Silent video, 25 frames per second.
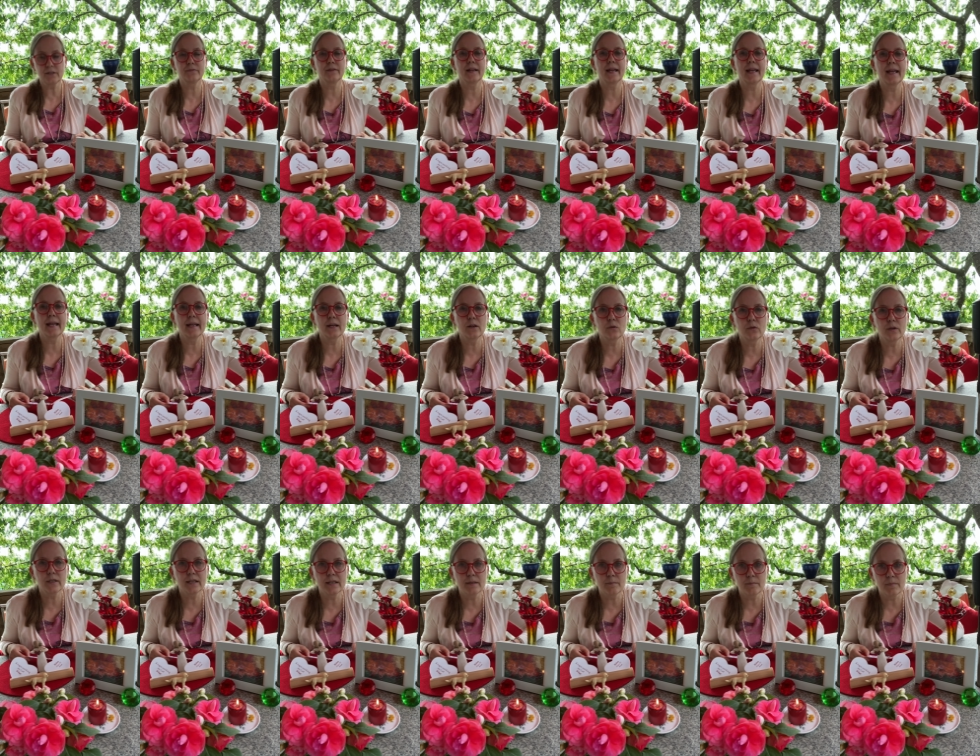
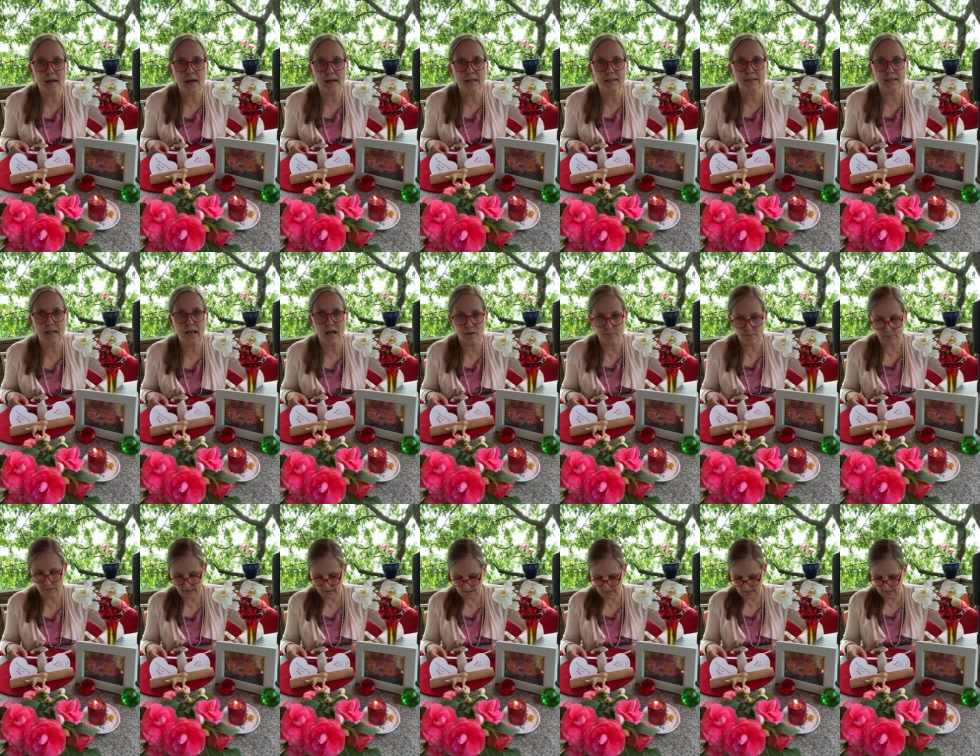Verengungen im
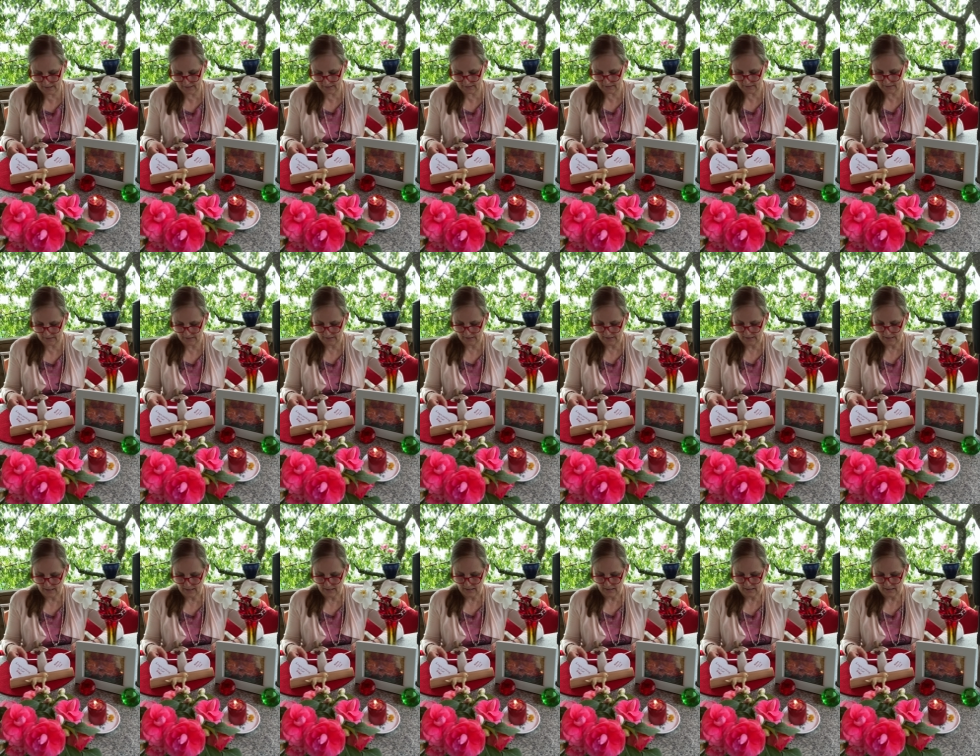Magen-Darm-Bereich
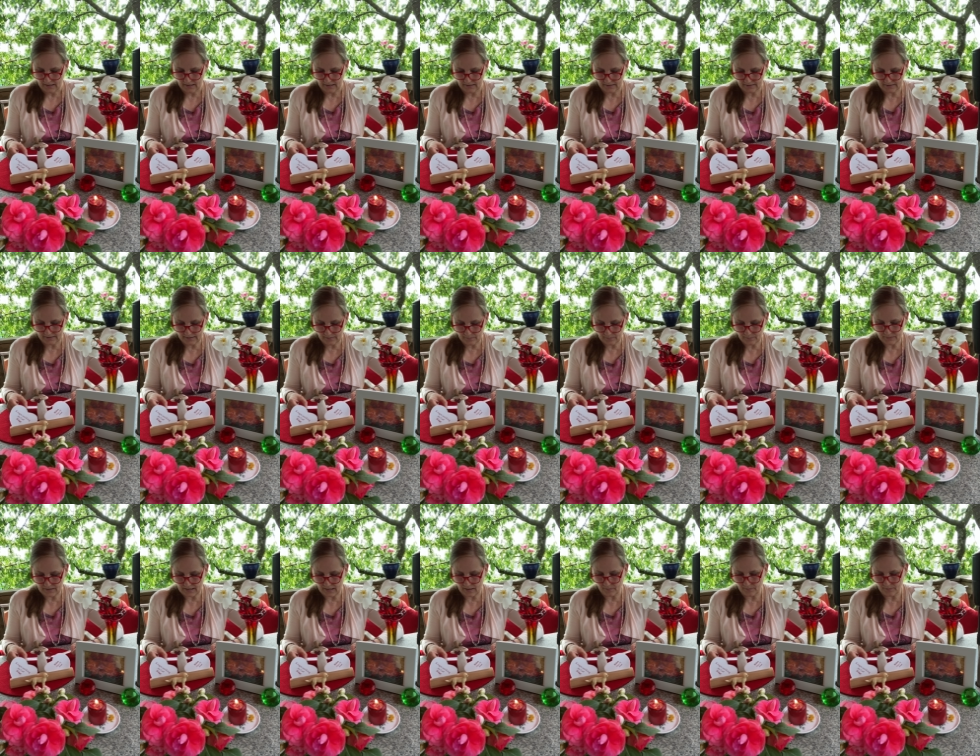äh,
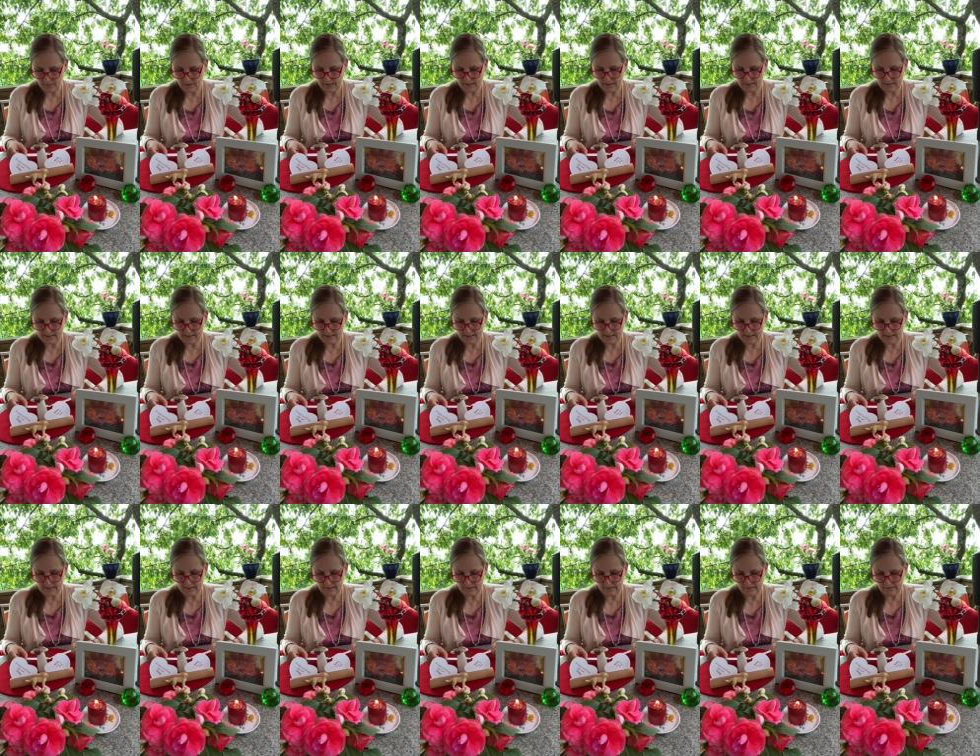gibt, aber
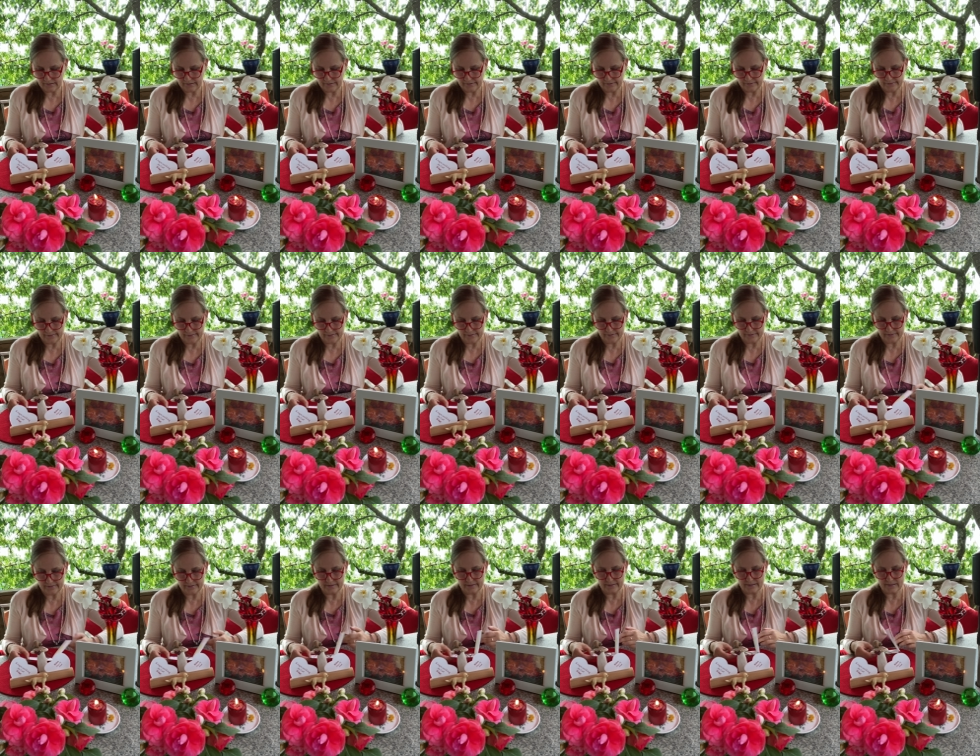die, äh,
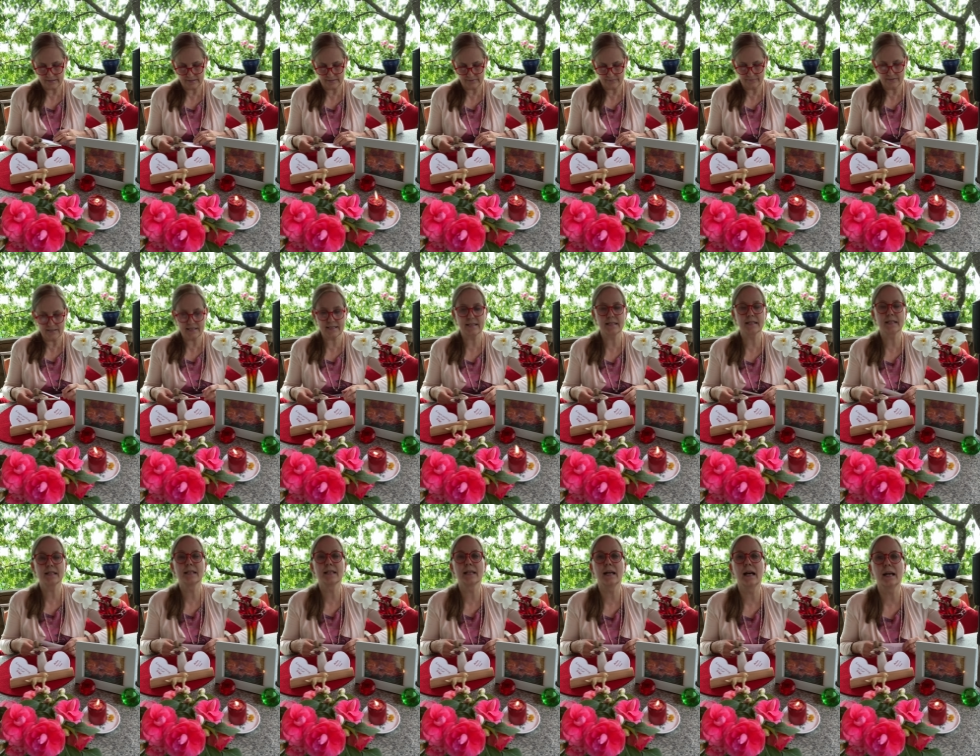das wisst
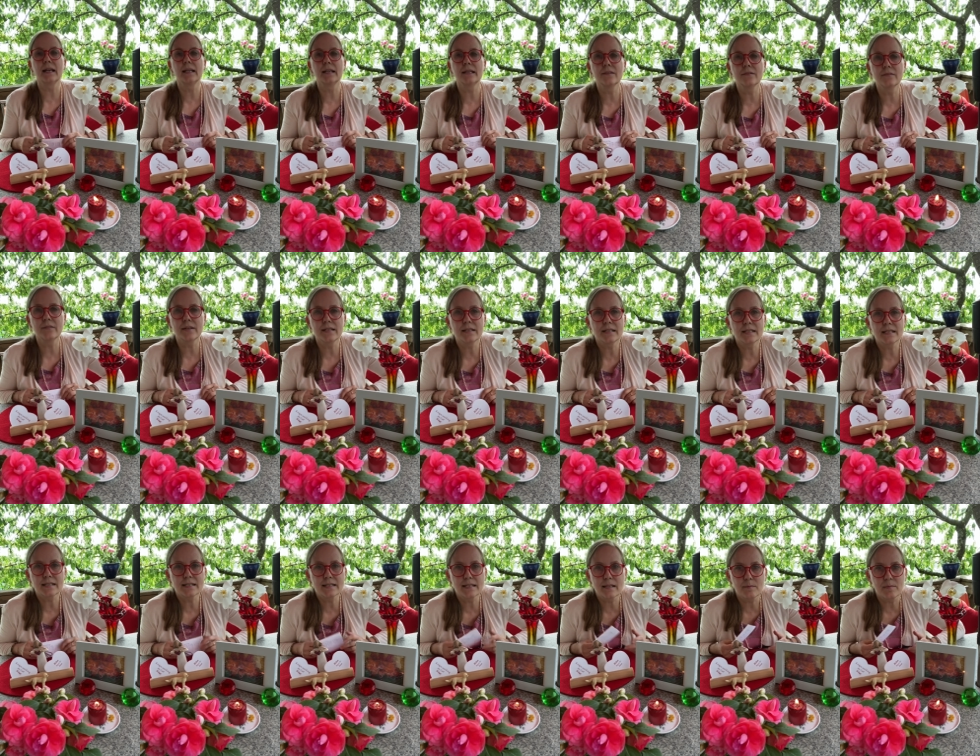ihr dann, wenn
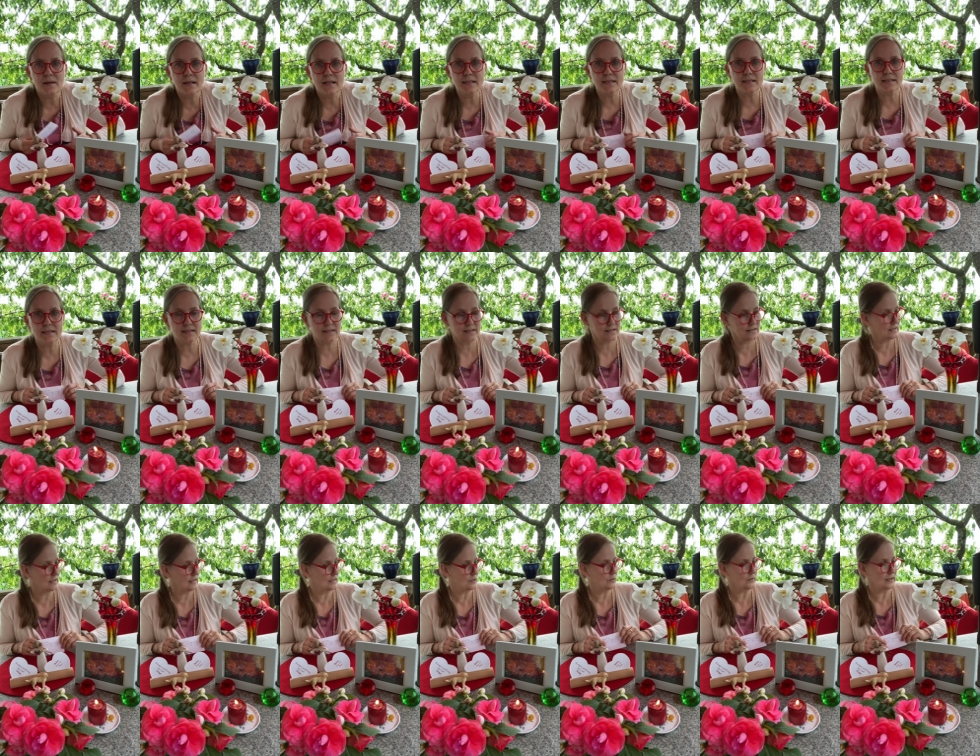das jemals
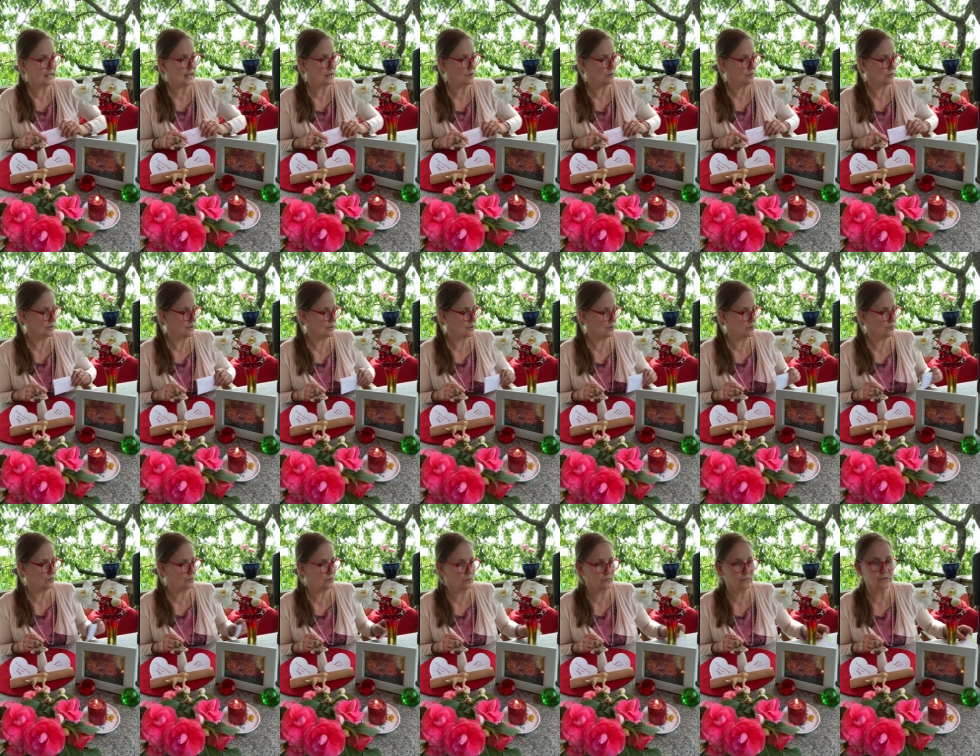äh, durch eine
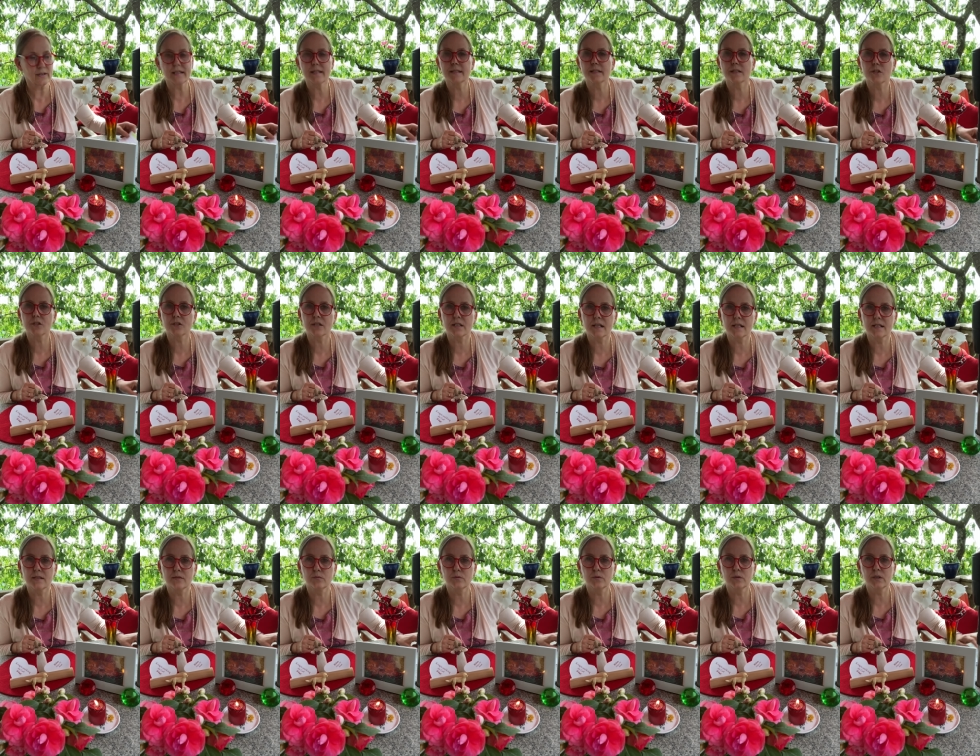Untersuchung
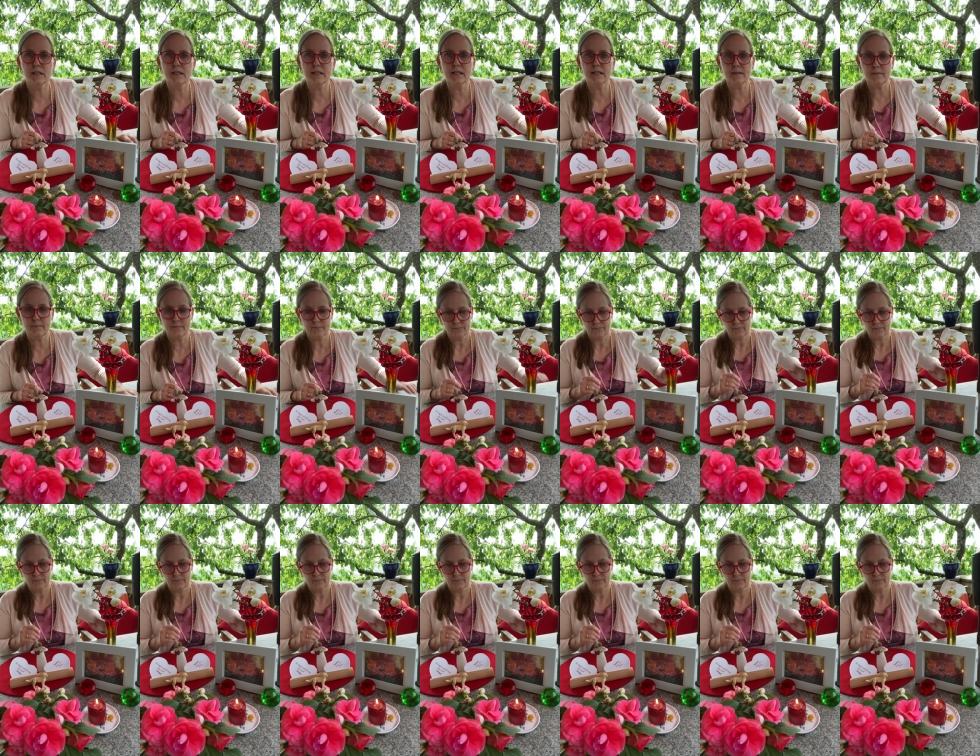festgestellt wurde.